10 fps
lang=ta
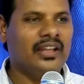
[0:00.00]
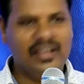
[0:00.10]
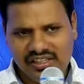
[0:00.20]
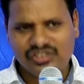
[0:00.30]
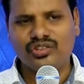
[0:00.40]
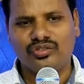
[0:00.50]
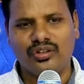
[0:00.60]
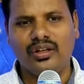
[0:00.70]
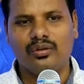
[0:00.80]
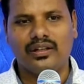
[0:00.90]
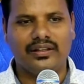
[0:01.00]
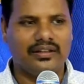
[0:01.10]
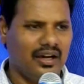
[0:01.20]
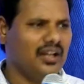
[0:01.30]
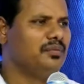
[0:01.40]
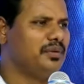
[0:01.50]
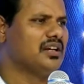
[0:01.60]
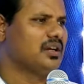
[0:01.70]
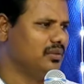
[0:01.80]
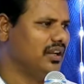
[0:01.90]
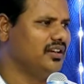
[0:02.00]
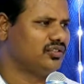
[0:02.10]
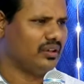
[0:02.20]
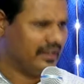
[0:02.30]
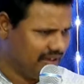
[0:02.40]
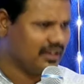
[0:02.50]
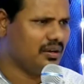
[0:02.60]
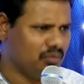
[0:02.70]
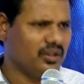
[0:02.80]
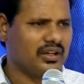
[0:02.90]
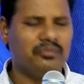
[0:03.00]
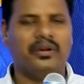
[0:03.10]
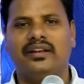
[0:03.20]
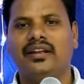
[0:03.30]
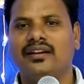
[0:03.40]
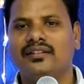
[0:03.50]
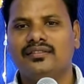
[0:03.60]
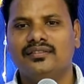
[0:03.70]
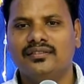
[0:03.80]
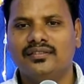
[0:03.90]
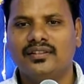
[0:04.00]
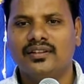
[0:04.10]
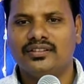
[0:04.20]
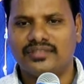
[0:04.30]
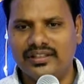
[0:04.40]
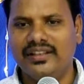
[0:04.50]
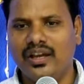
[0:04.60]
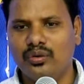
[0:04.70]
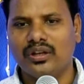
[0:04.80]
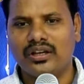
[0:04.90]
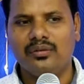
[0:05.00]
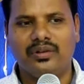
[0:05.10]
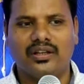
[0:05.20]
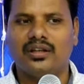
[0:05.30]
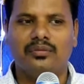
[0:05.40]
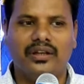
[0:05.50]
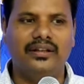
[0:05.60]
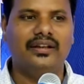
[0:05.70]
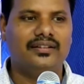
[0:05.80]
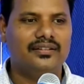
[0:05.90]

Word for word: இயேசு சொன்ன உடனே நாலு பேருக்கு முன்னாடி சொ எனக்கும் உனக்கும் என்ன ஸ்திரீயே உனக்கும் எனக்கும் என்ன